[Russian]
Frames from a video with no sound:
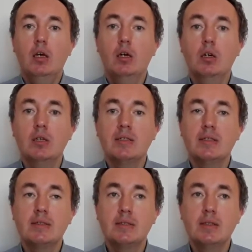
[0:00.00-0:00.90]
Э,
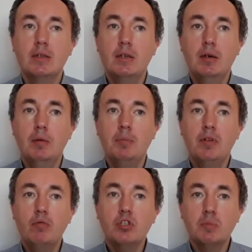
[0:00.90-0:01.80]
с,
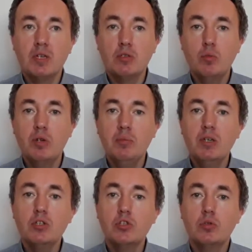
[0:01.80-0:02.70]
приводит простой
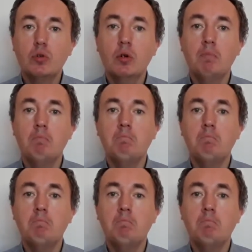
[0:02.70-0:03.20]
пример, что